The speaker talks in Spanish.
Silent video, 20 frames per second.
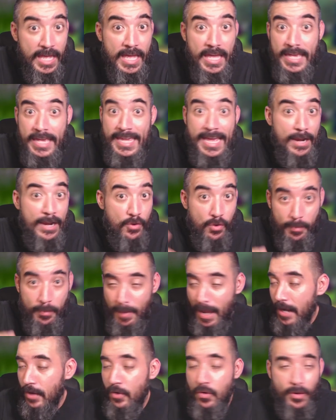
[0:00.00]
y al
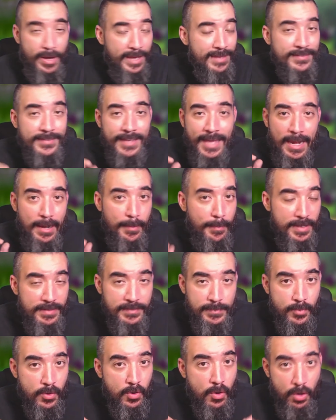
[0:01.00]
normal, no, es el
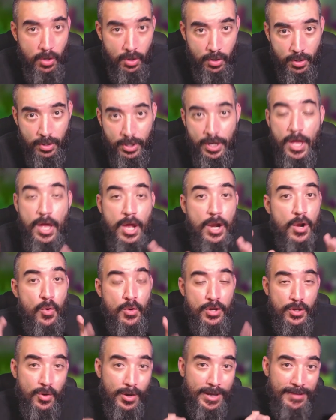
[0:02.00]
mismo color, lo
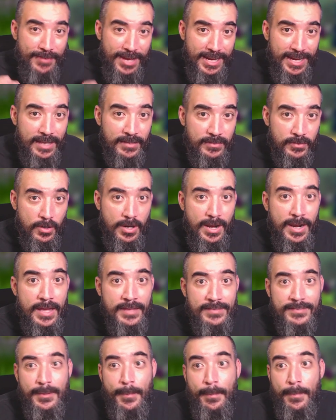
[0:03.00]
único que varía son
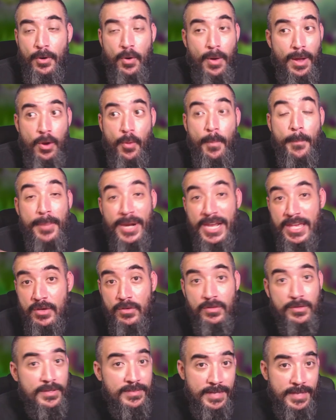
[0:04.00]
las, los brillos
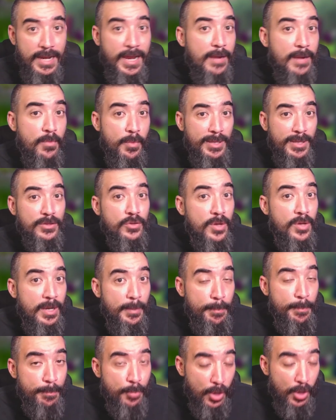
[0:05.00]
que salen al momento del
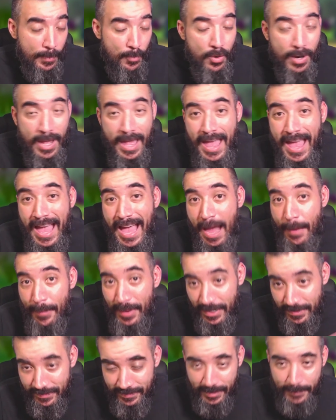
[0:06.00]
Pokémon
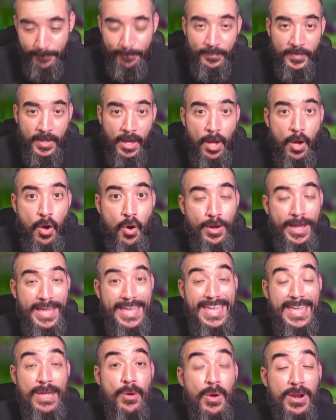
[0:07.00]
aparecer. Ok,
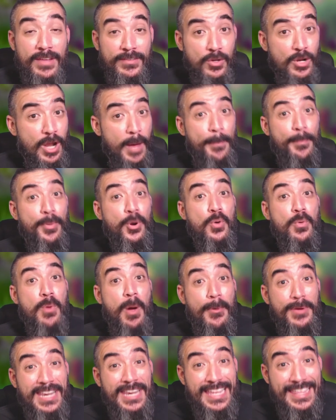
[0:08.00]
¿y cuáles son las
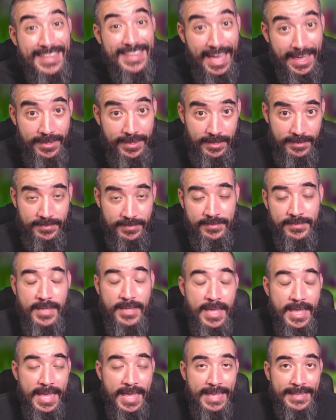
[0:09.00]
probabilidades
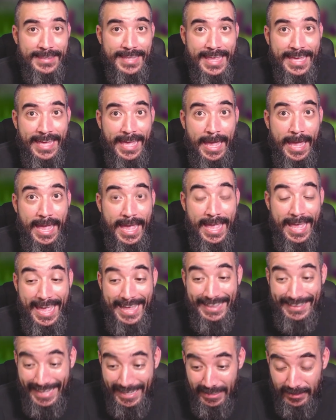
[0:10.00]
de que
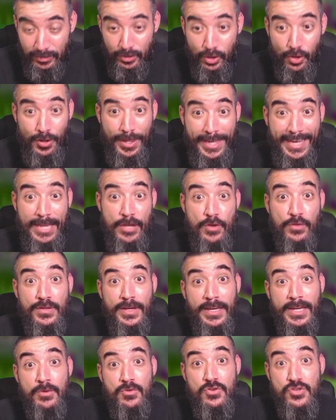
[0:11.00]
dentro de que yo
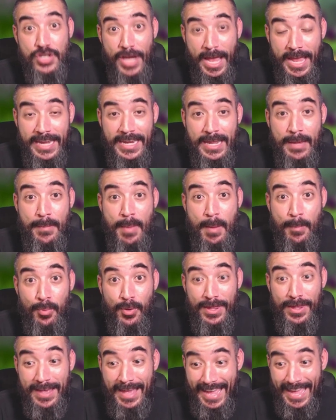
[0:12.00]
saque un Shiny, me
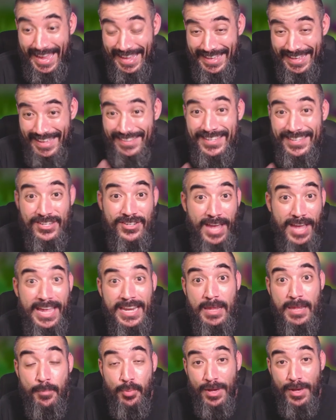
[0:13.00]
pueda, e, ese
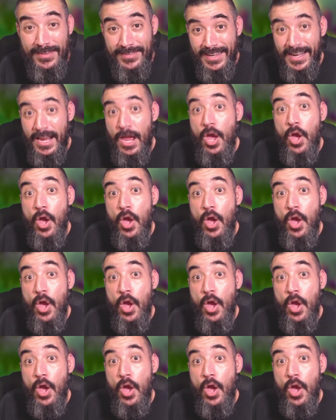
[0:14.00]
Shiny pueda ser